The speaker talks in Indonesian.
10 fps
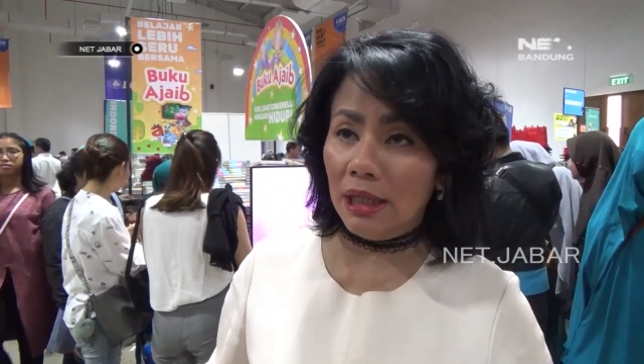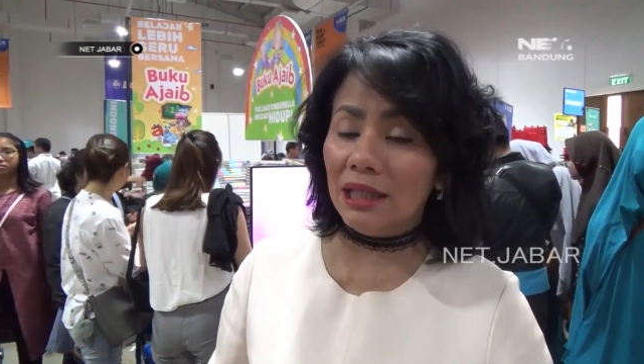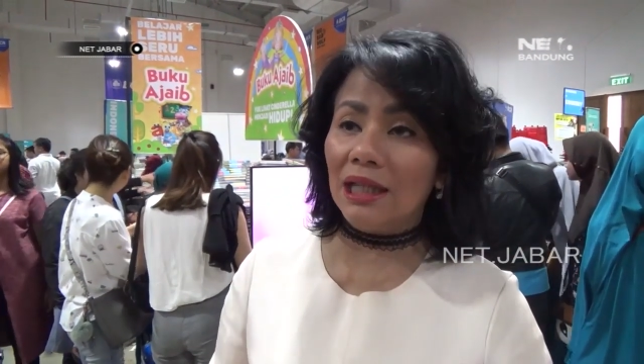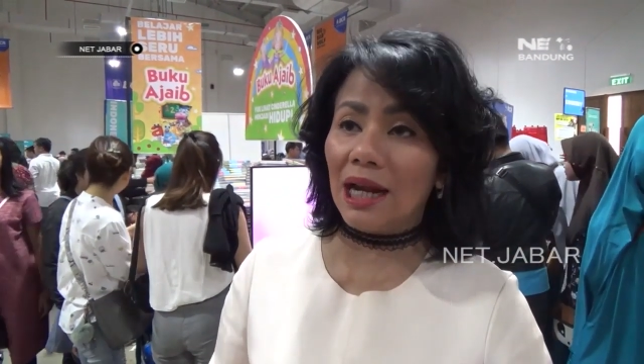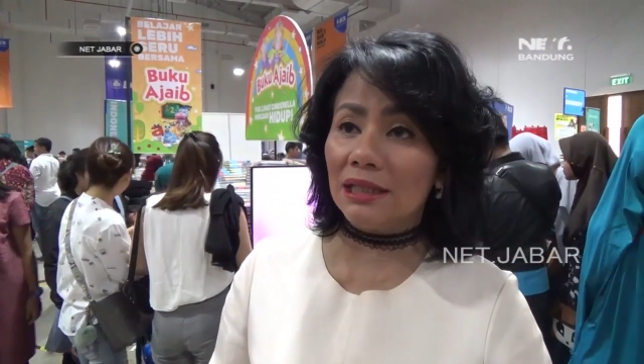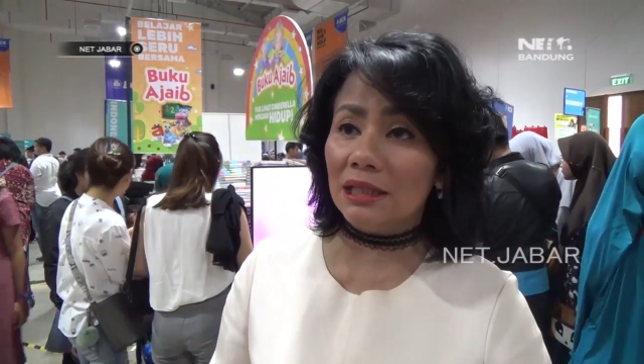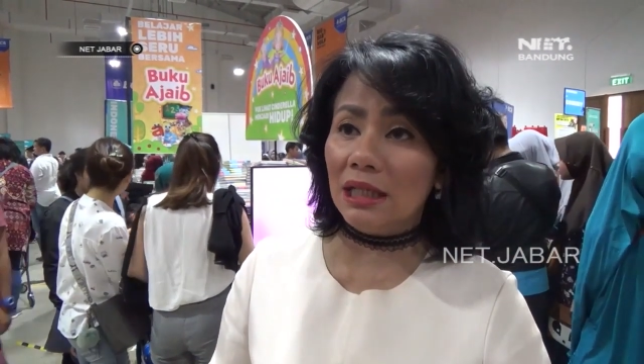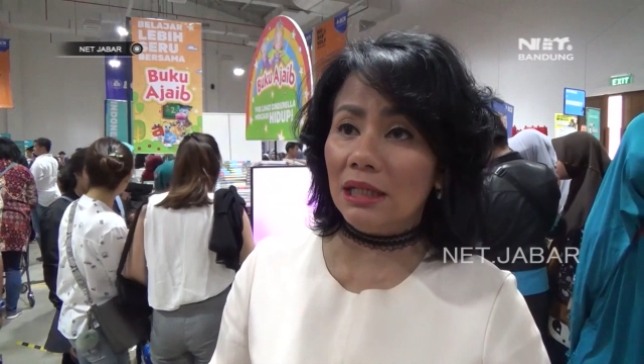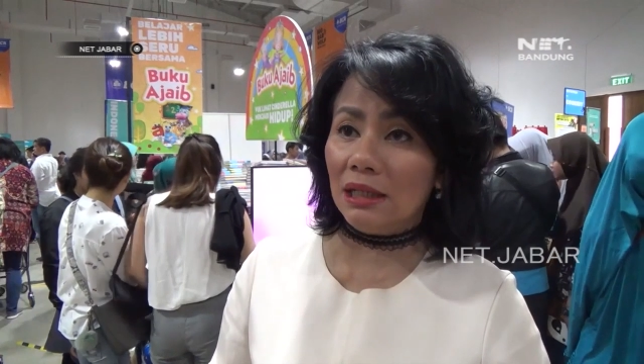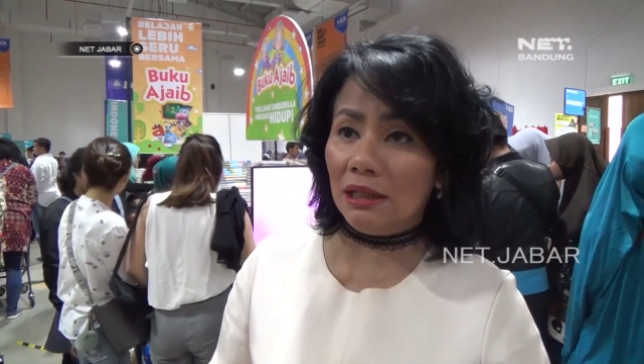
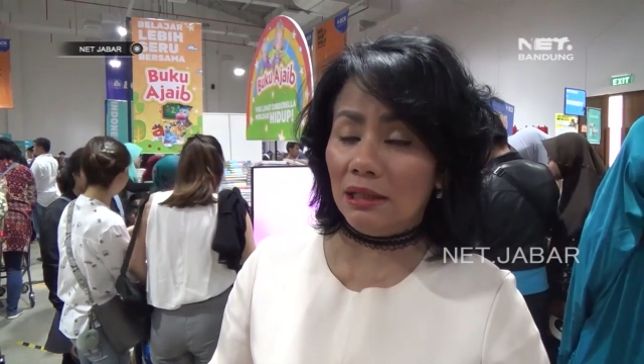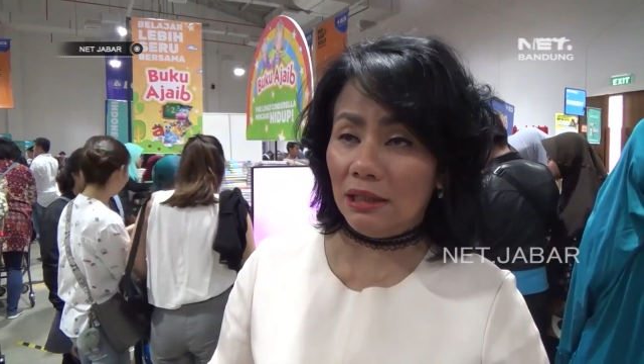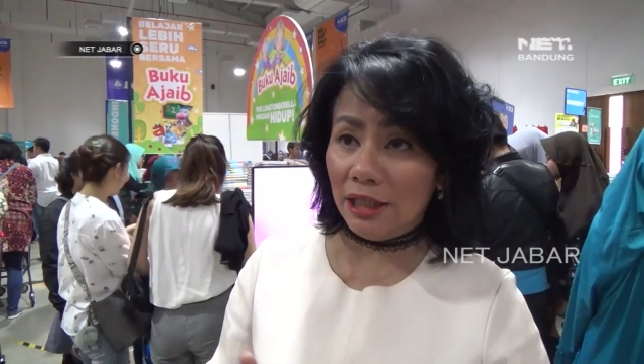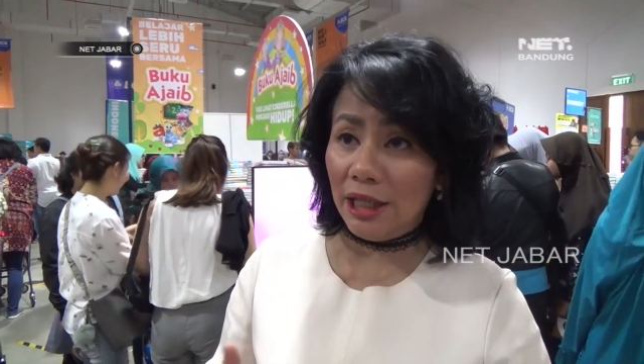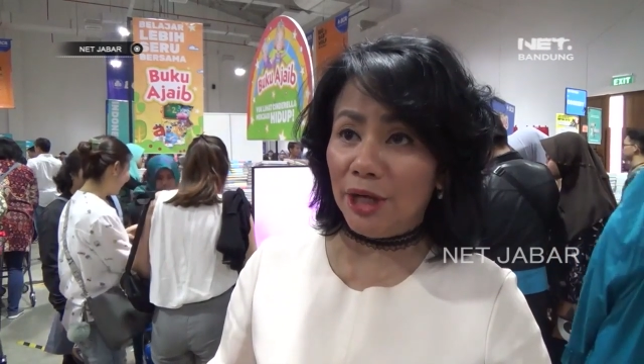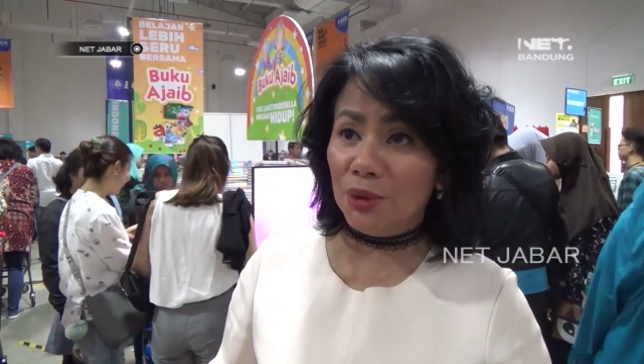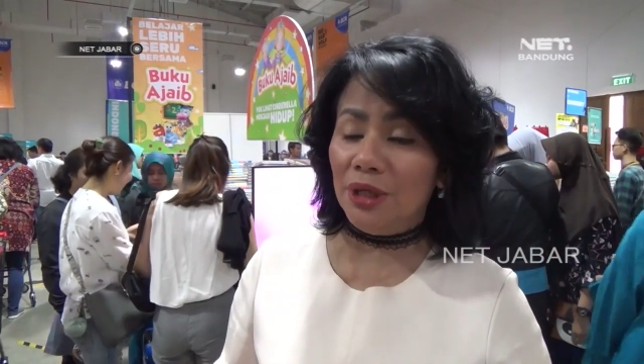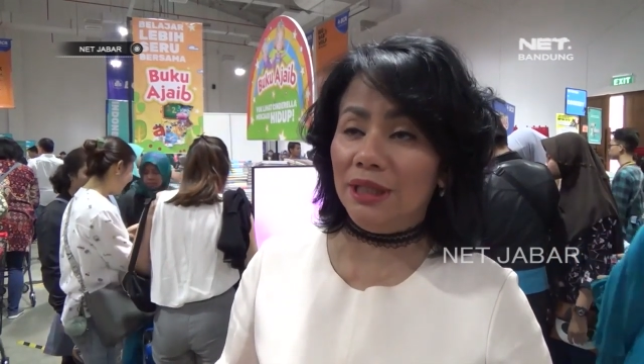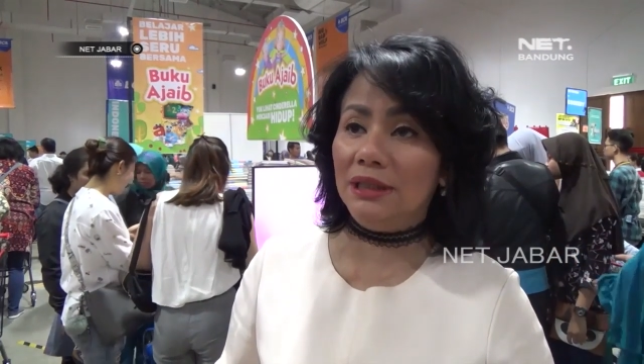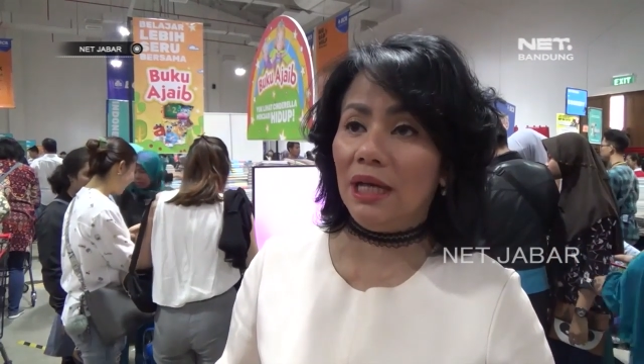literasi ke di
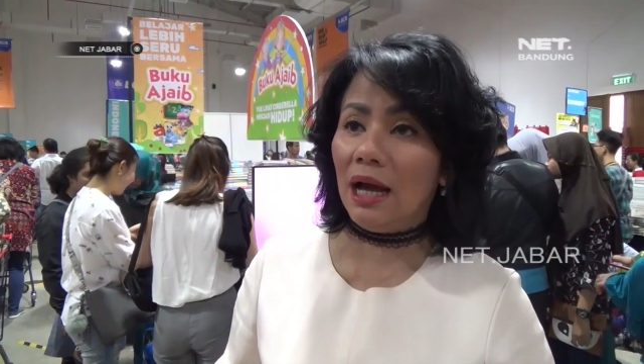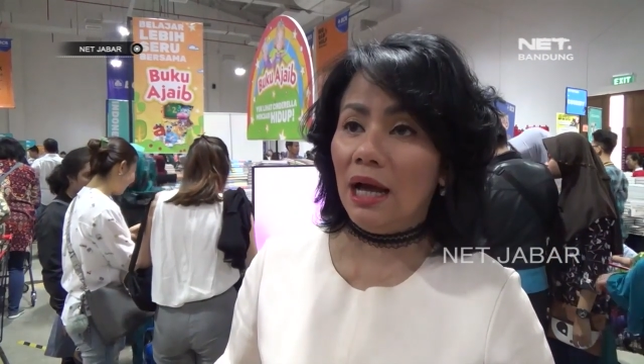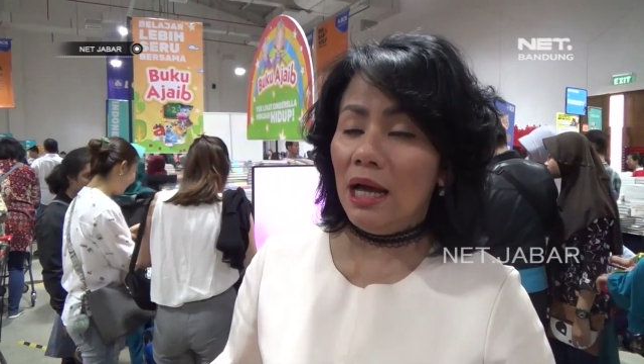Indonesia